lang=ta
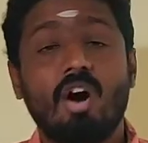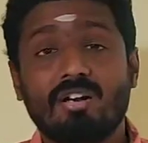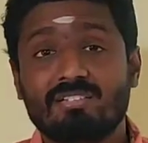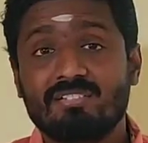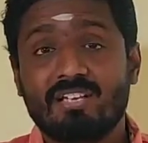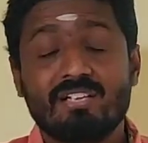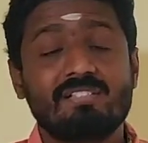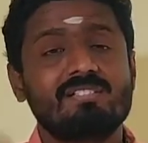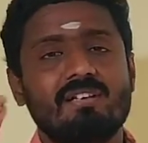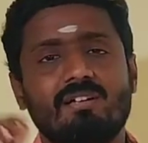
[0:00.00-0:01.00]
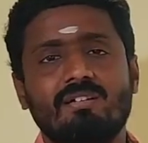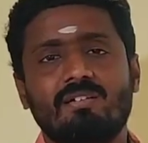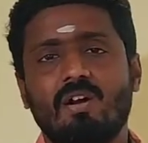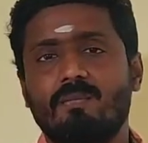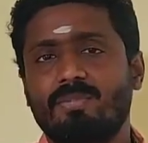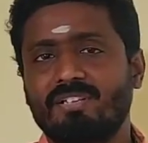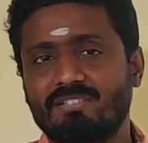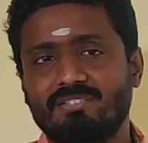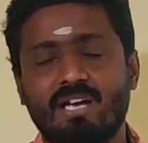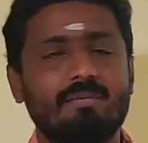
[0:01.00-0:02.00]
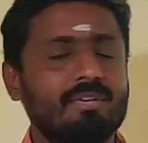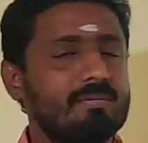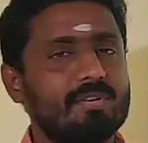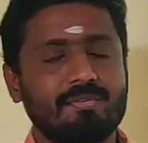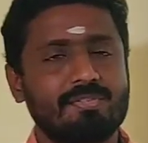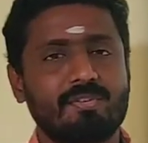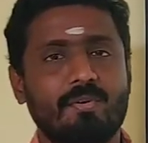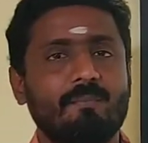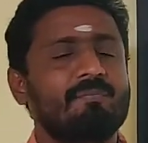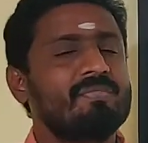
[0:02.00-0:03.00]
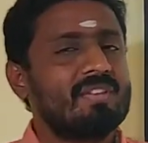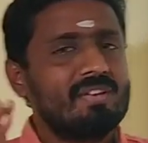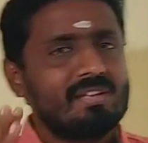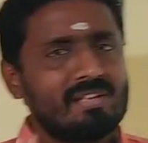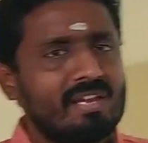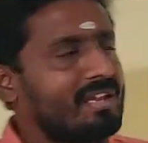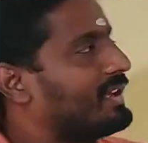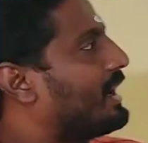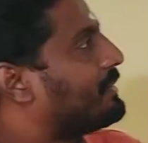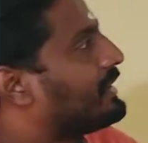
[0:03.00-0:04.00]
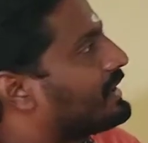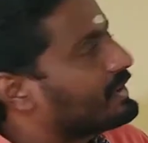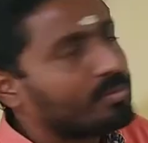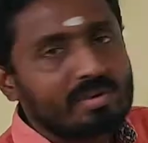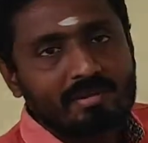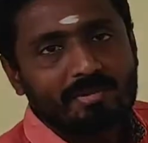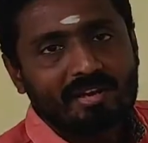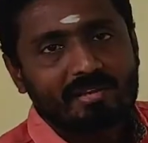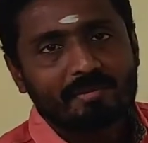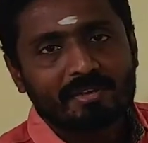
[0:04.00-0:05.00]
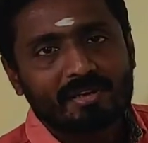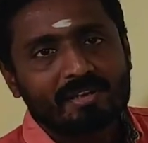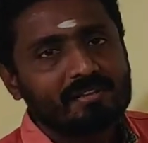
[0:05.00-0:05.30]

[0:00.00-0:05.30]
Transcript: ஆக்சிடைஸ் காம்ப்ளெக்ஸ் அப்படின்னு பேர் வச்சுருக்கிறோம் ஏன் அப்படின்றது உங்களுக்கு படத்தை பார்த்தாலே